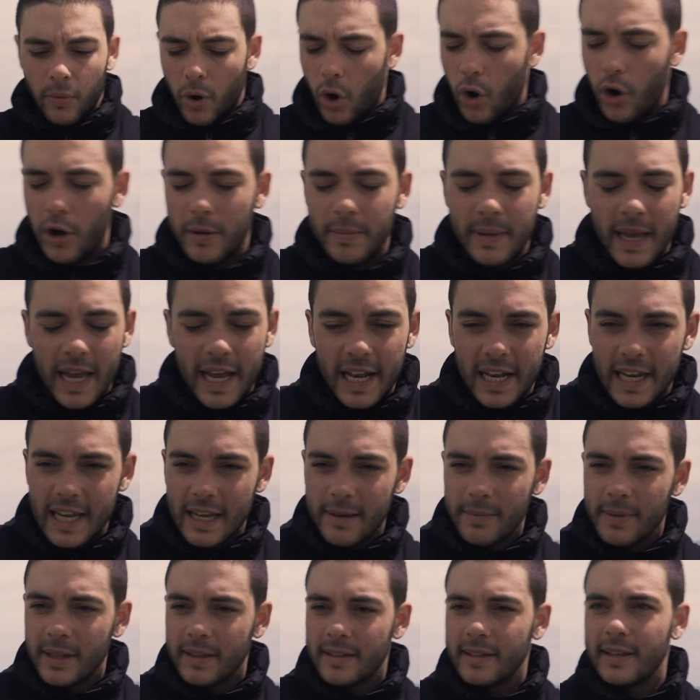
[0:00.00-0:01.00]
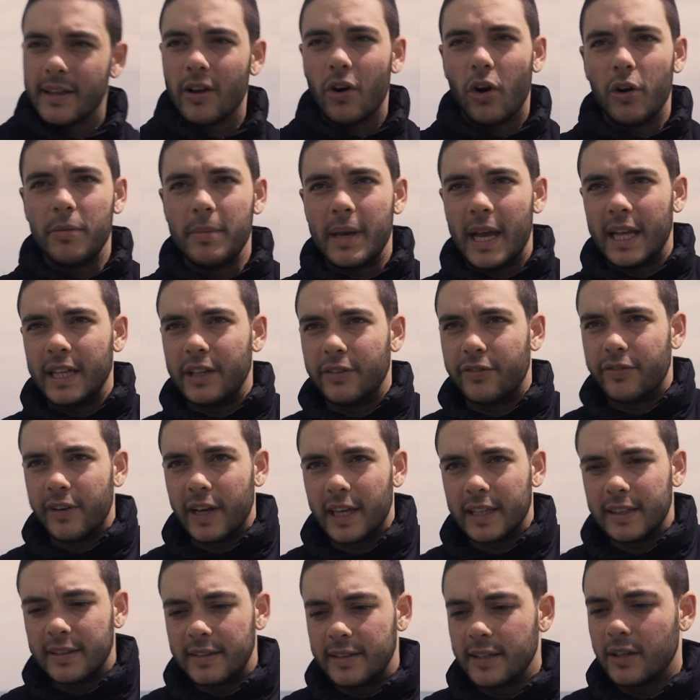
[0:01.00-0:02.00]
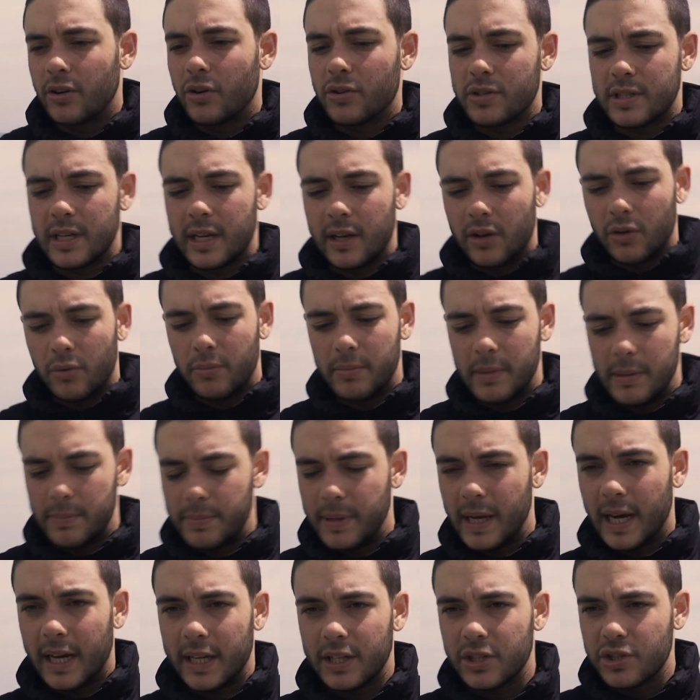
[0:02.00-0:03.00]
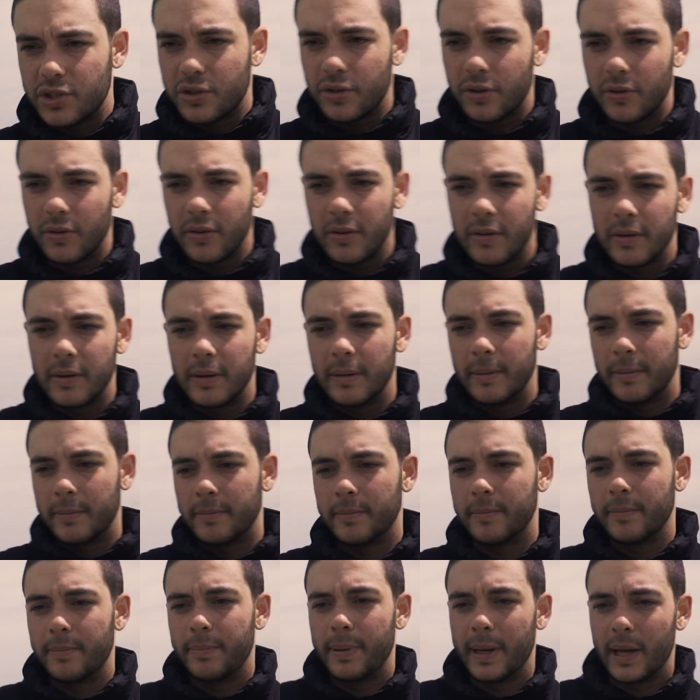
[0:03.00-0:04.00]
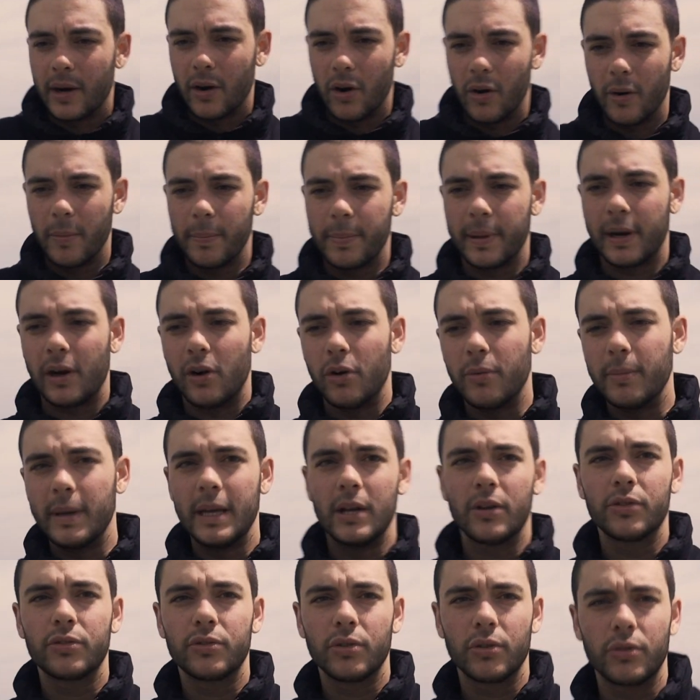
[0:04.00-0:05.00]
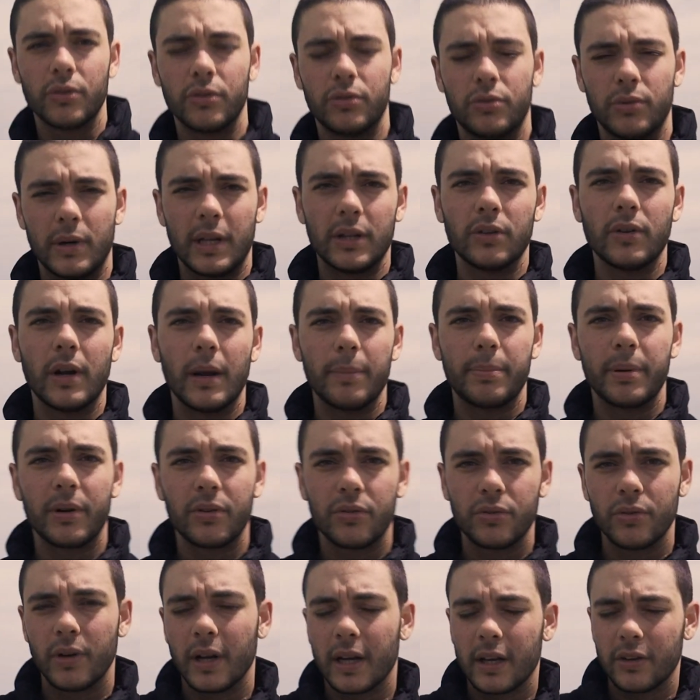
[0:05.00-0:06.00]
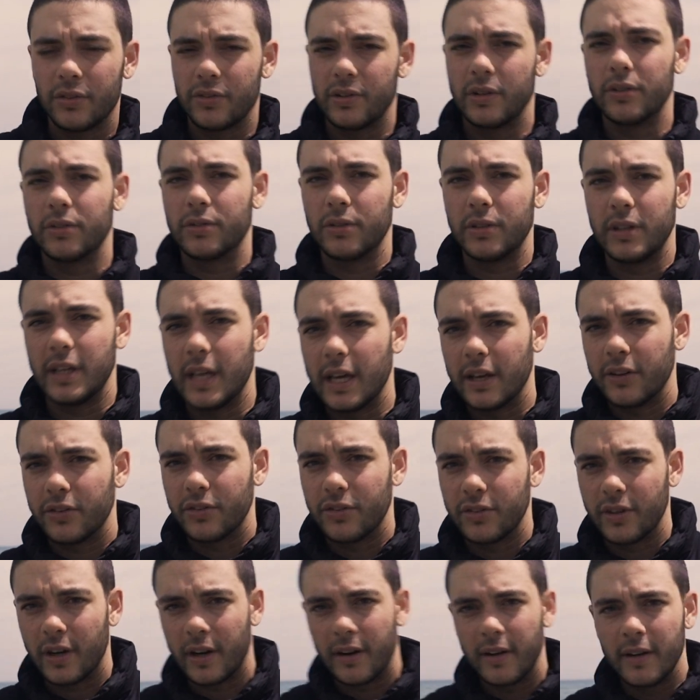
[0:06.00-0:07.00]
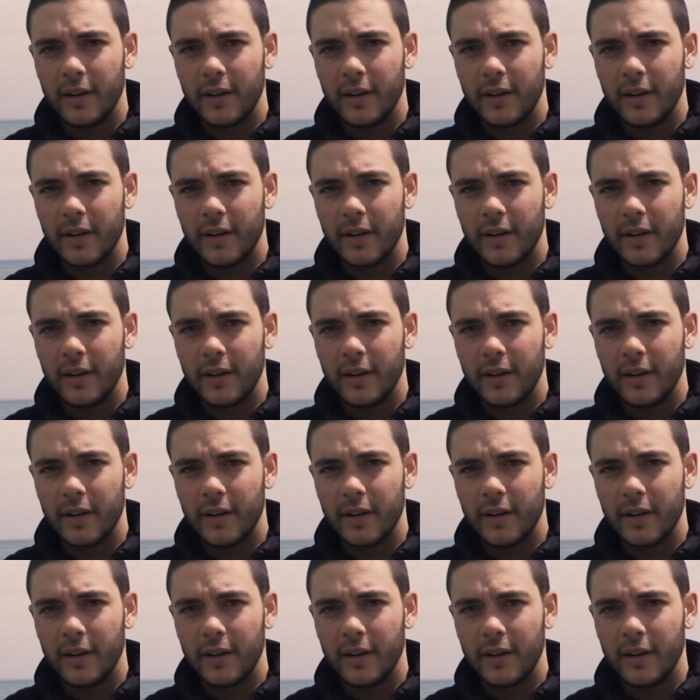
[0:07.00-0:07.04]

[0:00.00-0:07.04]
ho i miei limiti, ho i miei difetti, cose che non mi piacciono, però perlomeno sto costruendo la persona che sento di essere.